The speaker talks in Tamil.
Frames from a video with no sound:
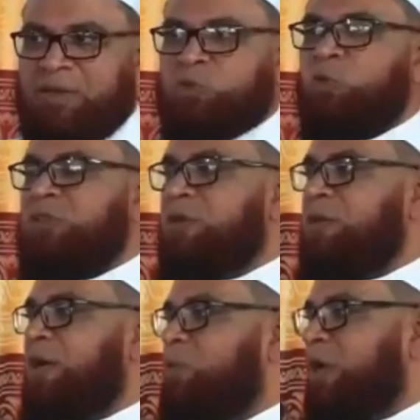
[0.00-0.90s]
ரசூல்
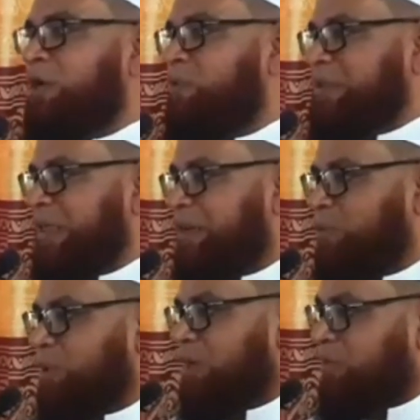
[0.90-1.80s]
சல்லாஹ் வலைஹி வசல்லம்
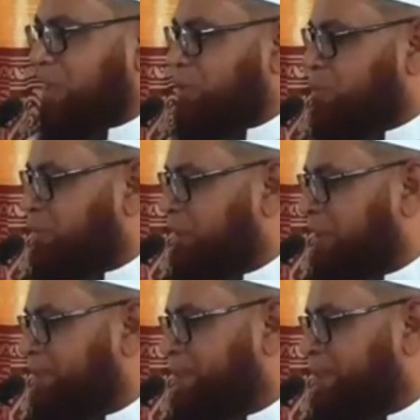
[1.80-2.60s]
அவர்கள் வலியுறுத்தி